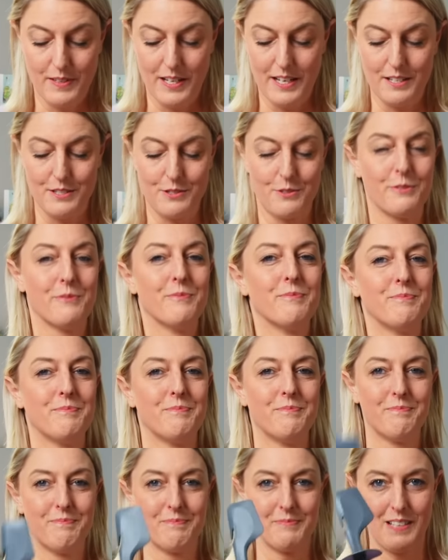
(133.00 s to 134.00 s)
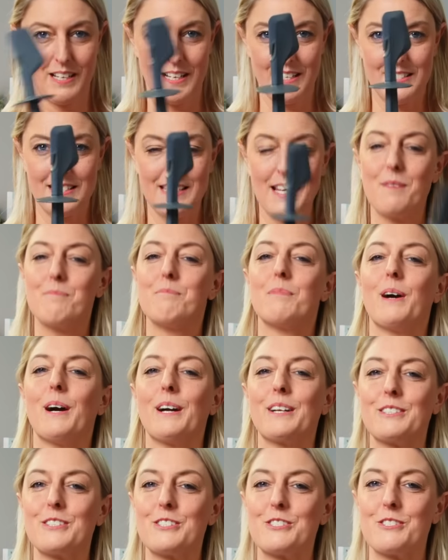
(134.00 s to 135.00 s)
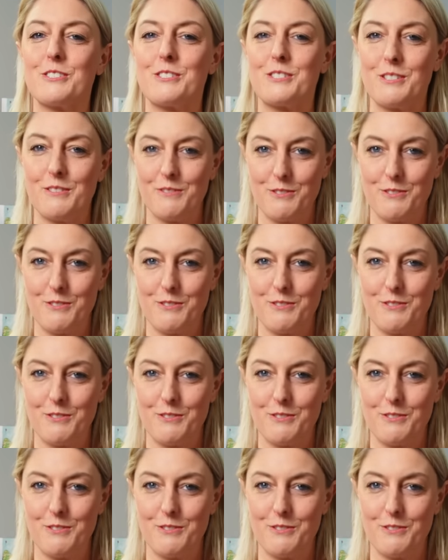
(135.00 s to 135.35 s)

Also ein sehr praktisches